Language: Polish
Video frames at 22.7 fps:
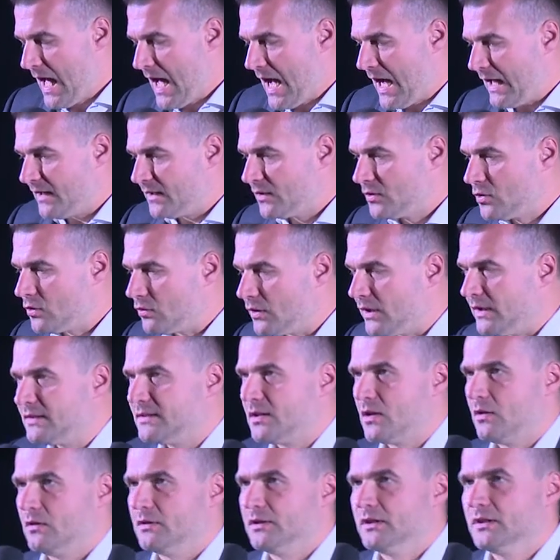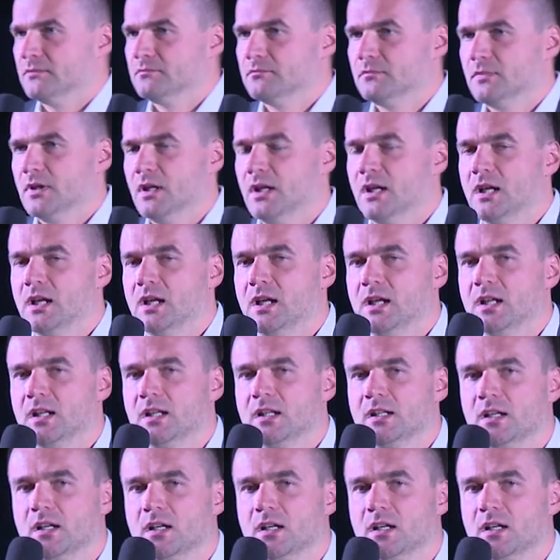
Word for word: Ale z drugiej strony E,